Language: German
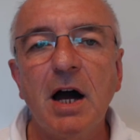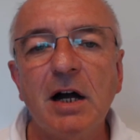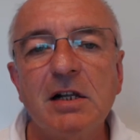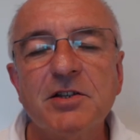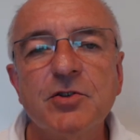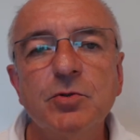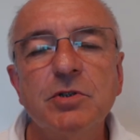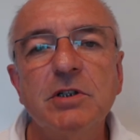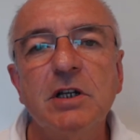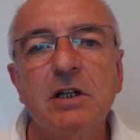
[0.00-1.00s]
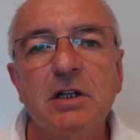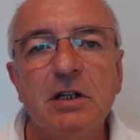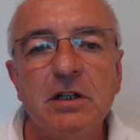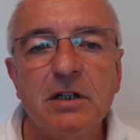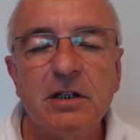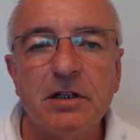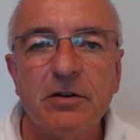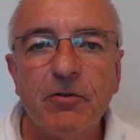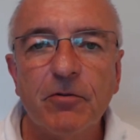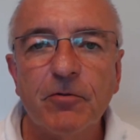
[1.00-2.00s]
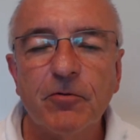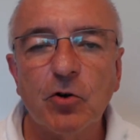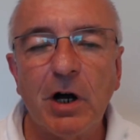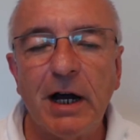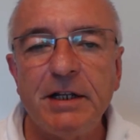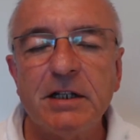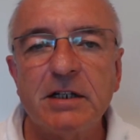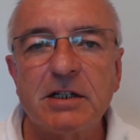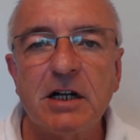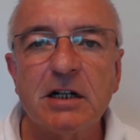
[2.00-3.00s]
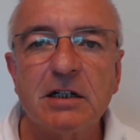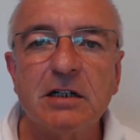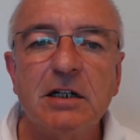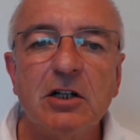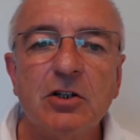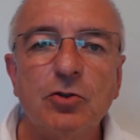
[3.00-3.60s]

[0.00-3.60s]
Als nun vor einigen Tagen